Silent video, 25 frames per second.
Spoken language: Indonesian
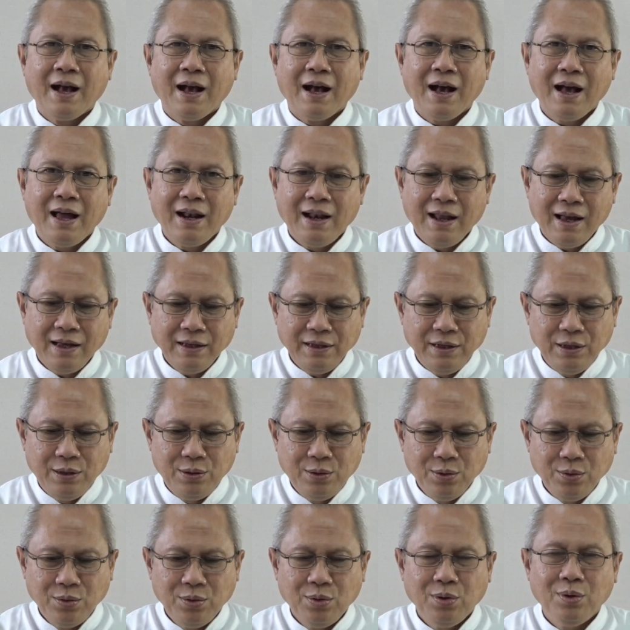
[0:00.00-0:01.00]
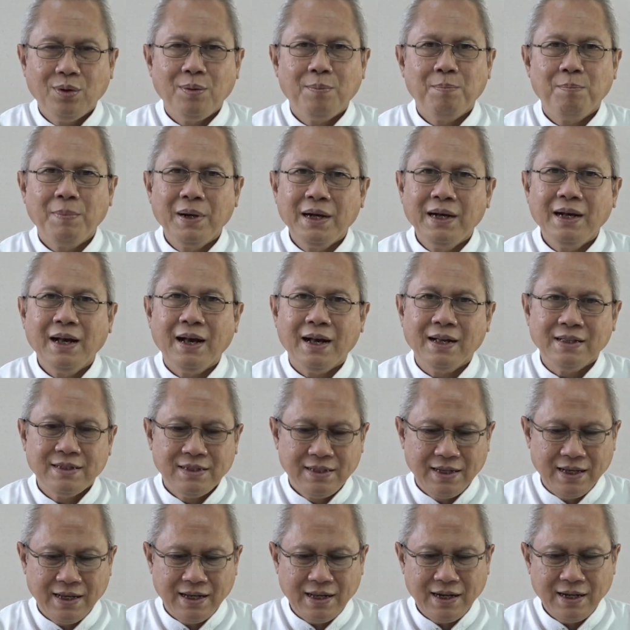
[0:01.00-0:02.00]
Allah itu
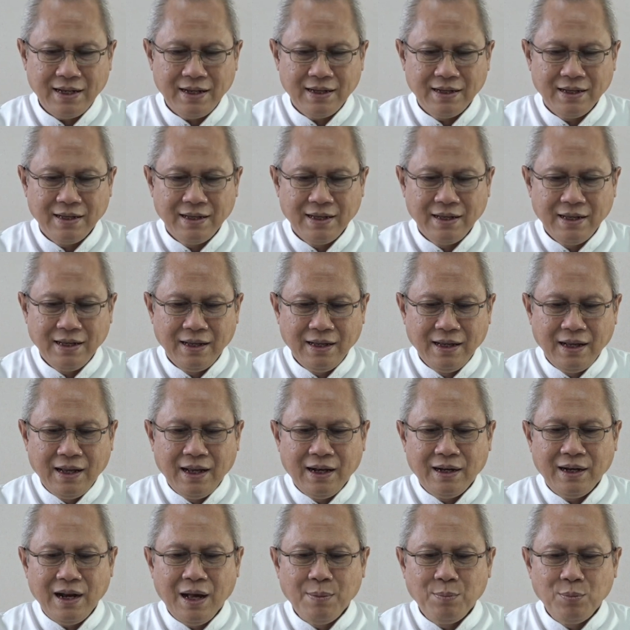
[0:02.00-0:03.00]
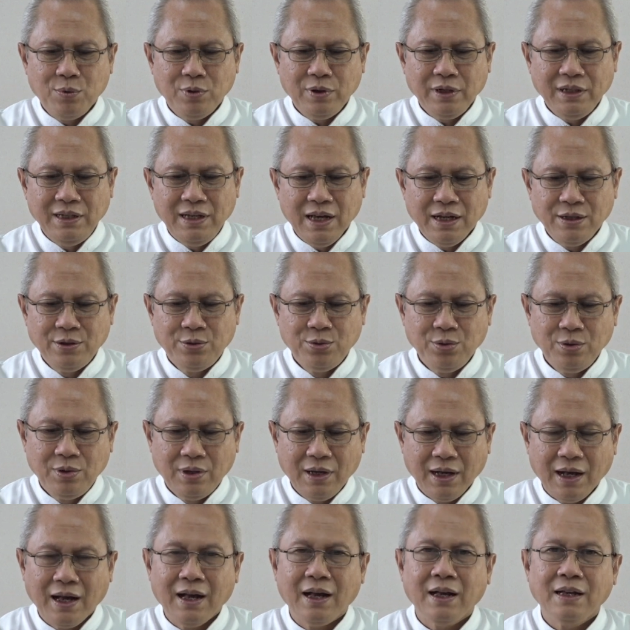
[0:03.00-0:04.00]
menghajar, namun ia
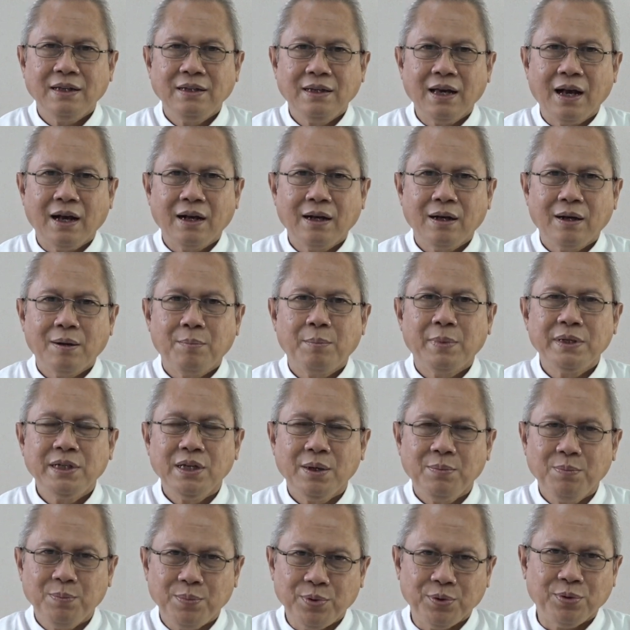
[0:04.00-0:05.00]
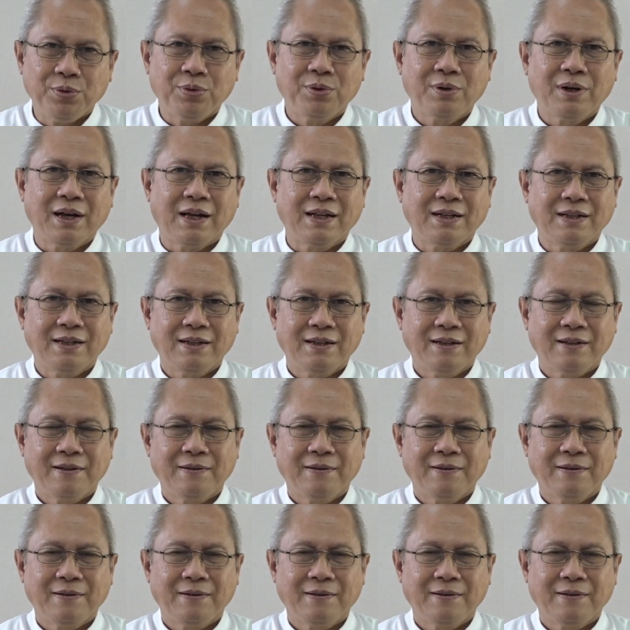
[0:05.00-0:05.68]
juga yang menyembuhkan.